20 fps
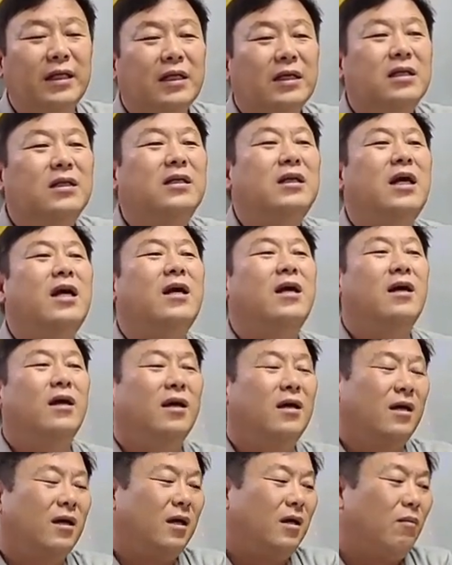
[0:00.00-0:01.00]

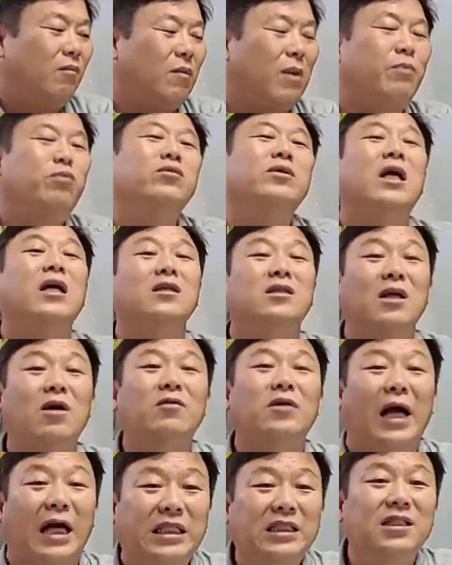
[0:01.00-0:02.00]
근데 막 분탕질하고
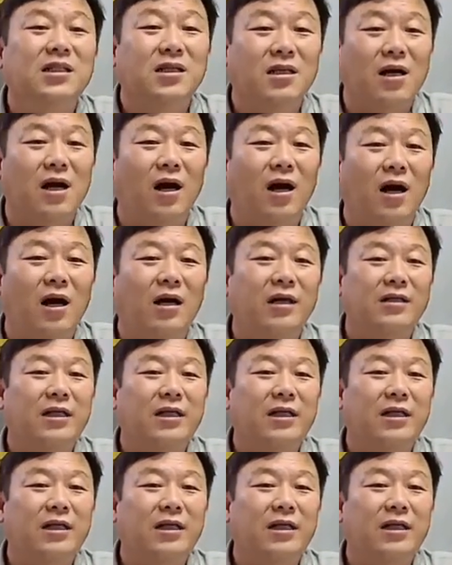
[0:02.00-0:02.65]
다니니까